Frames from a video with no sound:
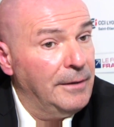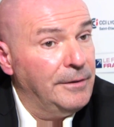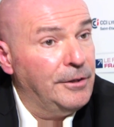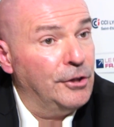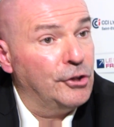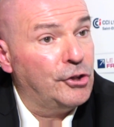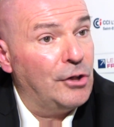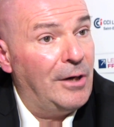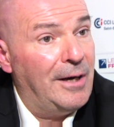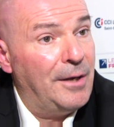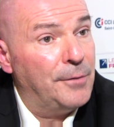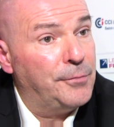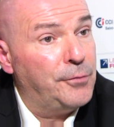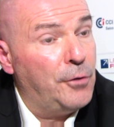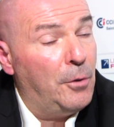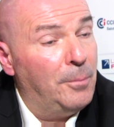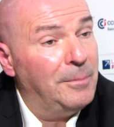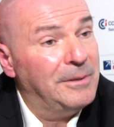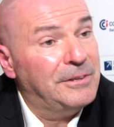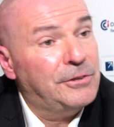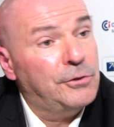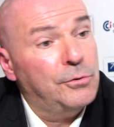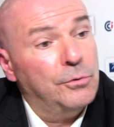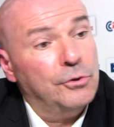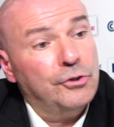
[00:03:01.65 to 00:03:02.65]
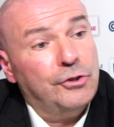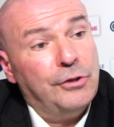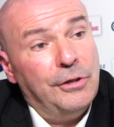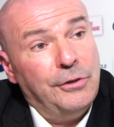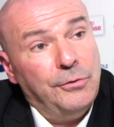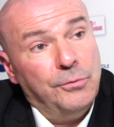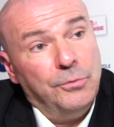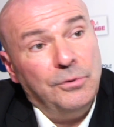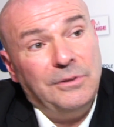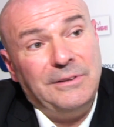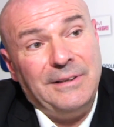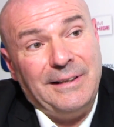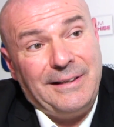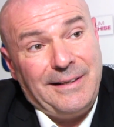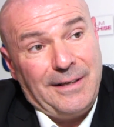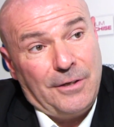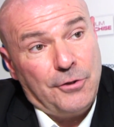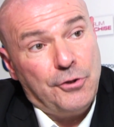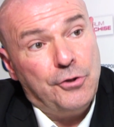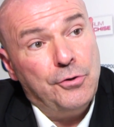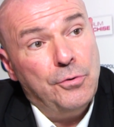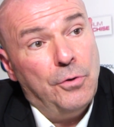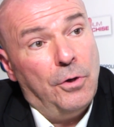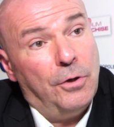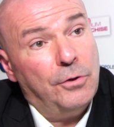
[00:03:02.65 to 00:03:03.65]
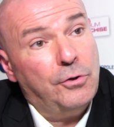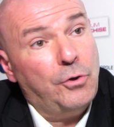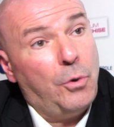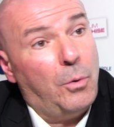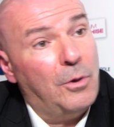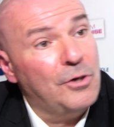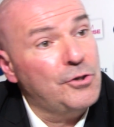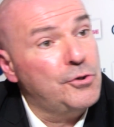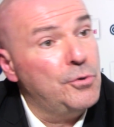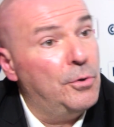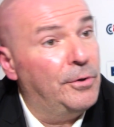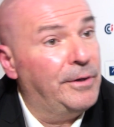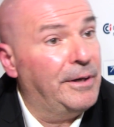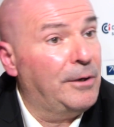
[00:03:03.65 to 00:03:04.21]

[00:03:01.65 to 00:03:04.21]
déjà, la formation chez nous, c'est 15 jours, trois jours